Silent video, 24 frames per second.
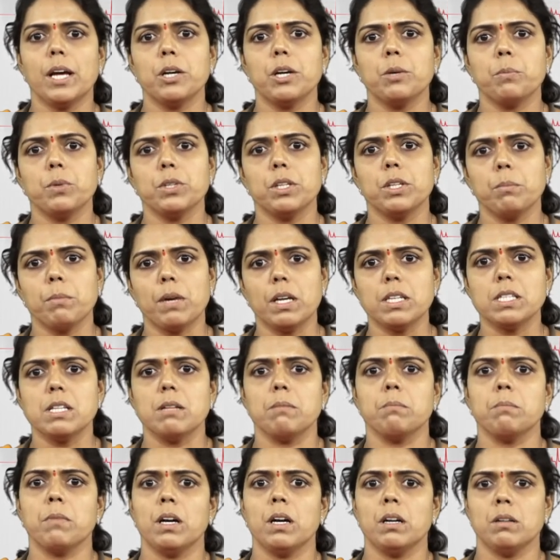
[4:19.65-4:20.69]
లేకపోతే
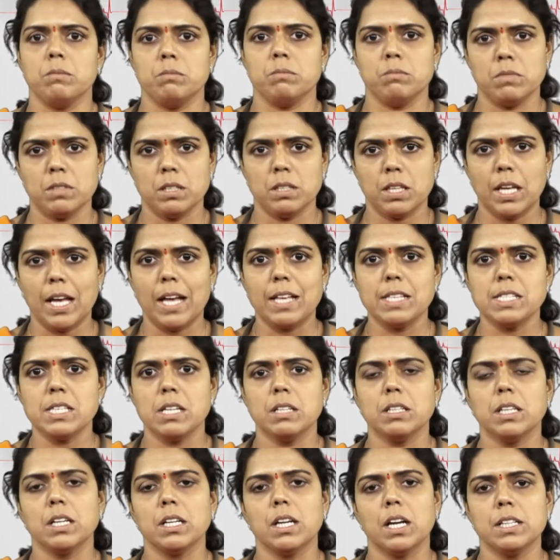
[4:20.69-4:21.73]

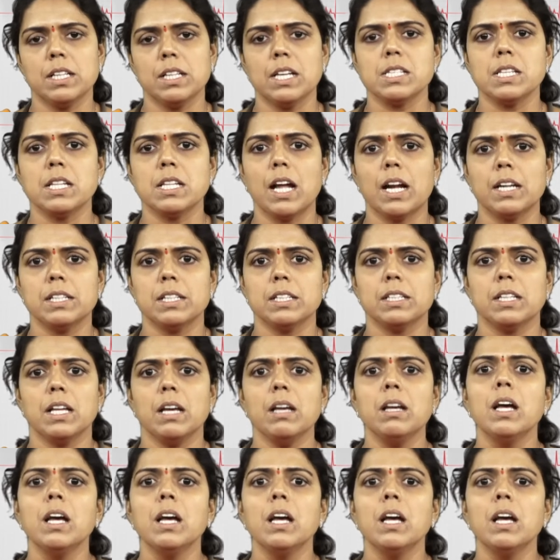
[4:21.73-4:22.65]
క్యాన్సర్ ఇంకా దశ దాటితే